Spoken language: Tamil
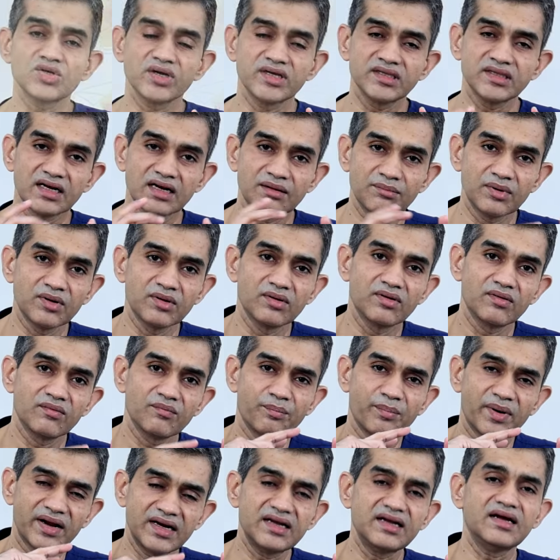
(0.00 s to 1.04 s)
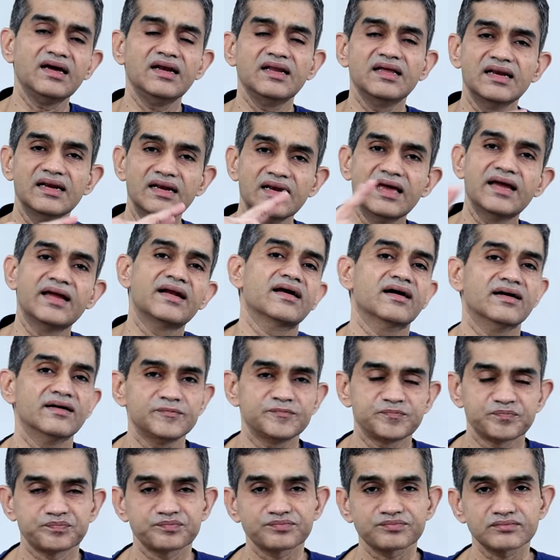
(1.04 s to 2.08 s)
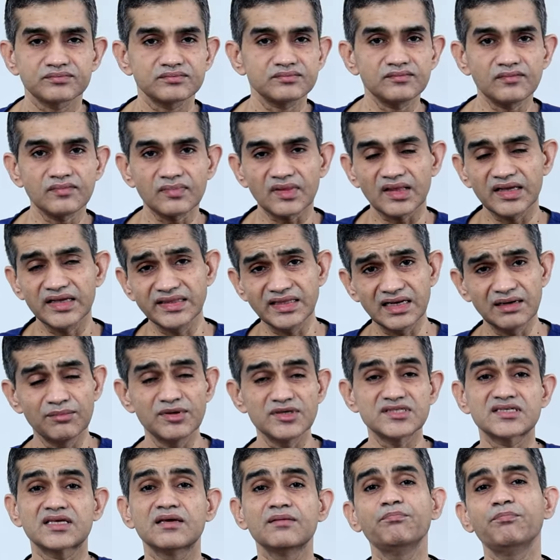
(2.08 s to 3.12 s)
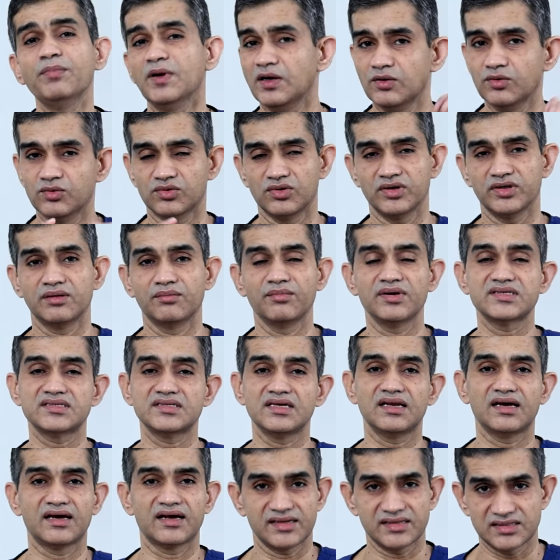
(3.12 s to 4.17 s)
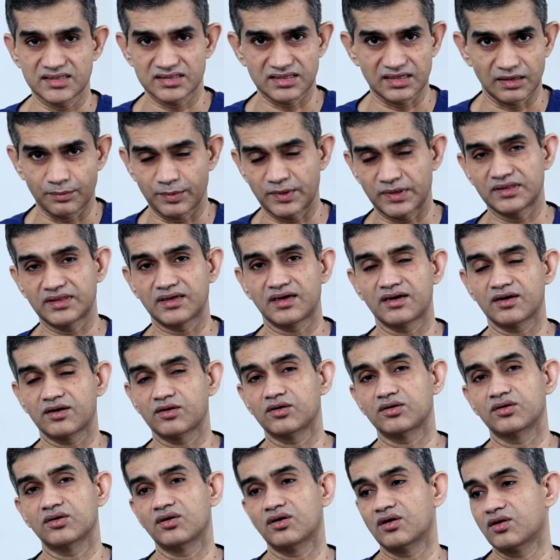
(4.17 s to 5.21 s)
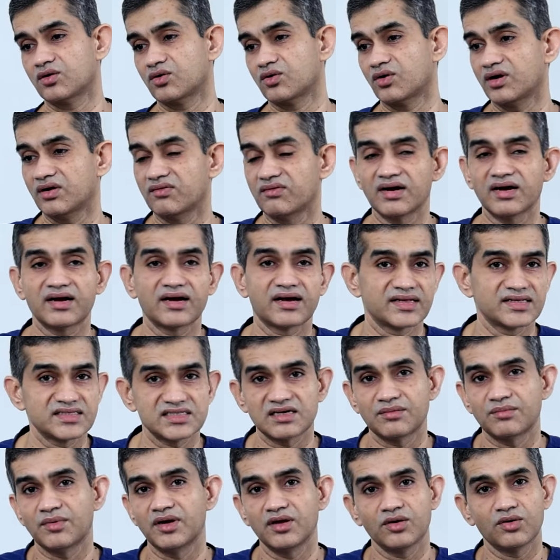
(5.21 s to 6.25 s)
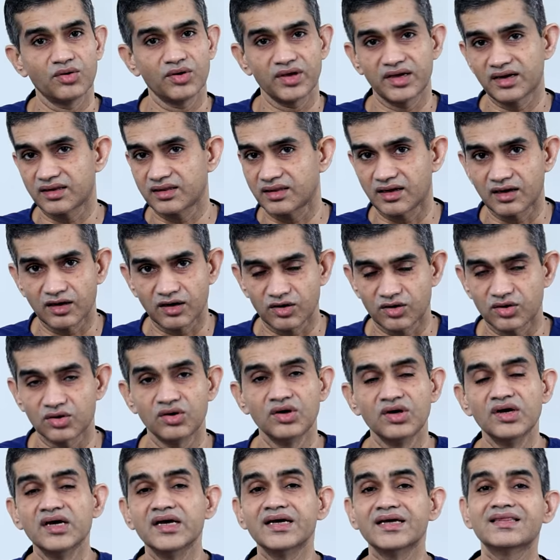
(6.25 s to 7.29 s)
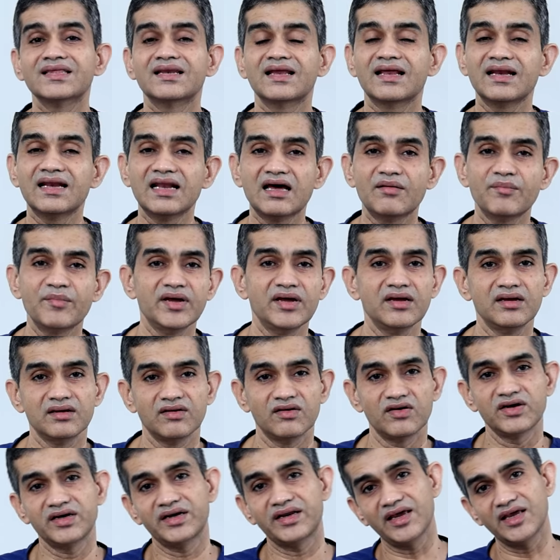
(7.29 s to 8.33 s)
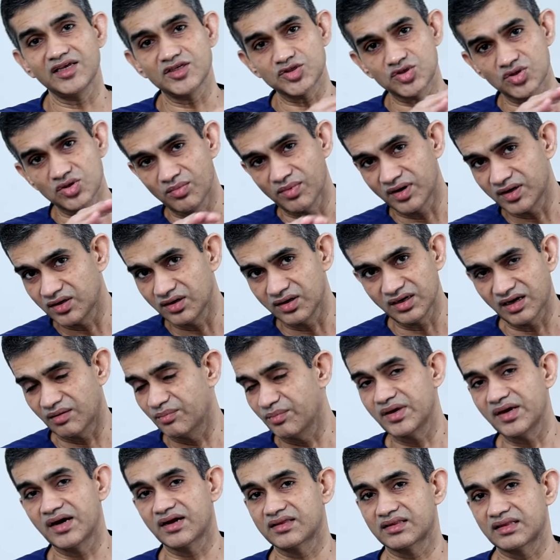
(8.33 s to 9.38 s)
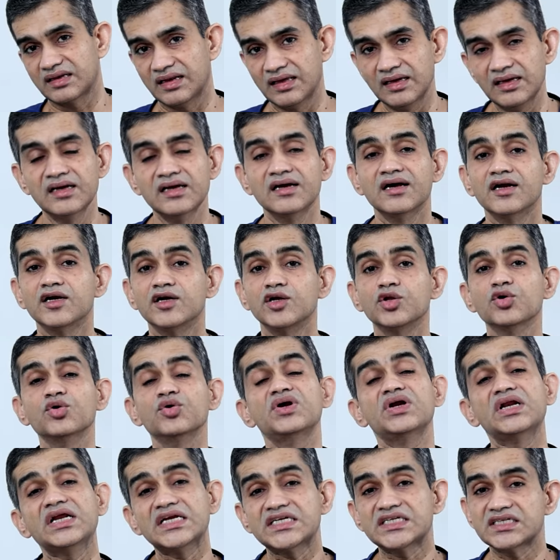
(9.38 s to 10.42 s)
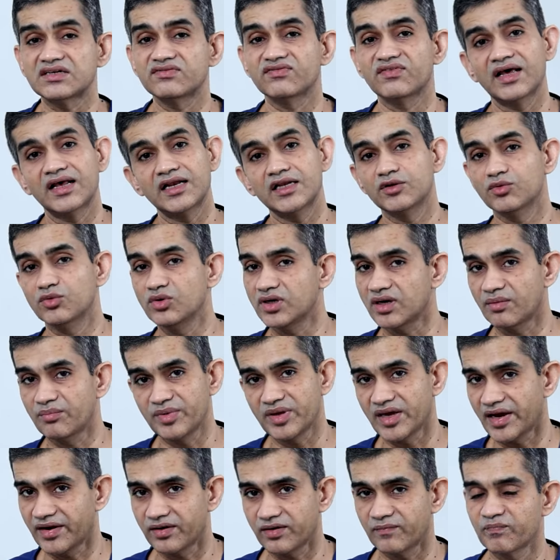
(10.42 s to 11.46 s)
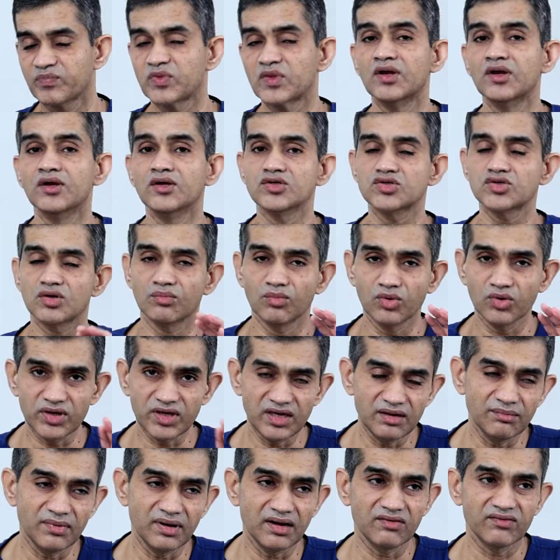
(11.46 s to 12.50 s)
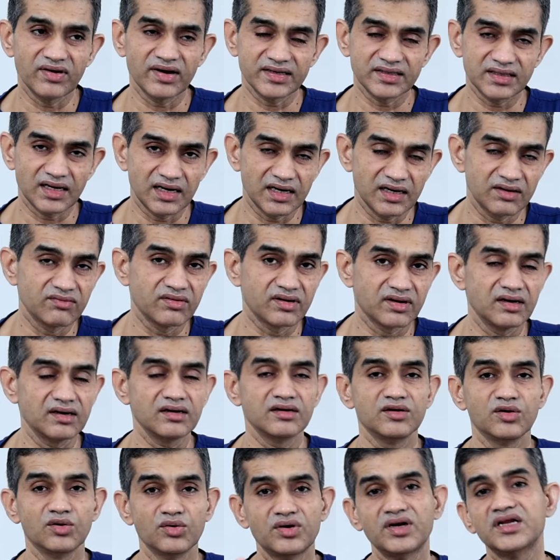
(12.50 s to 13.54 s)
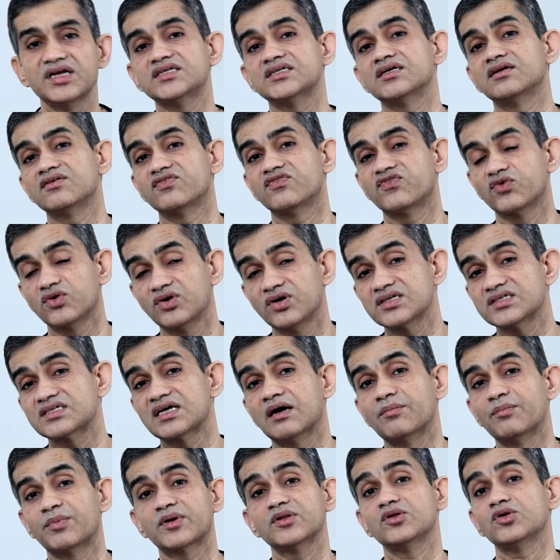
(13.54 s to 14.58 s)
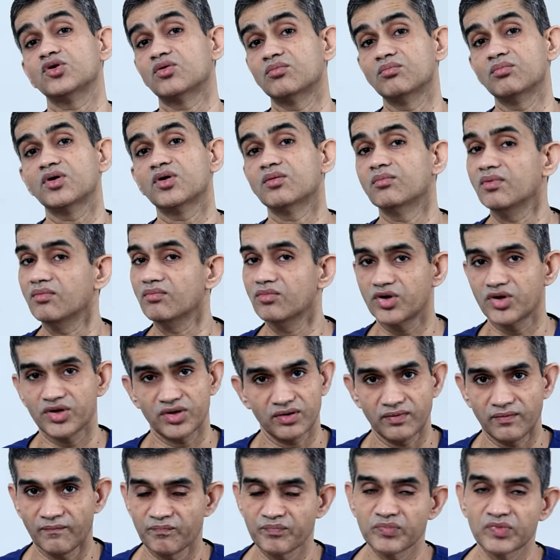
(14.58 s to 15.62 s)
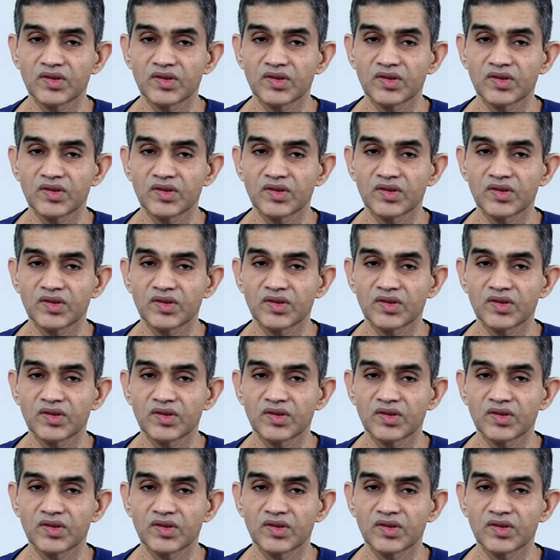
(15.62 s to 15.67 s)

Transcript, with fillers: ஸோ இதை நம்ம பற்கள் இல்லைன்னா இதை நம்ம ஸ்கிப் பண்ணுவோம் இந்த மிக்சியில் அரைச்சி சாப்பிட்றதா இருக்கட்டும் ஒரு குழவா கரைச்சா மாதிரி குடிக்கிறதா இருக்கட்டும் இதில் எல்லாமே டேஸ்ட்டும் மட்டும் கம்மியாகிறதில்ல நியூட்ரிஷன் வேல்யூவும் கம்மியாயிடும் ஸோ முக்கியமாக வயதானவங்கள் நியூட்ரிஷன் ஃபுட்டு சாப்பிட்றது ரொம்ப ரொம்ப முக்கியம்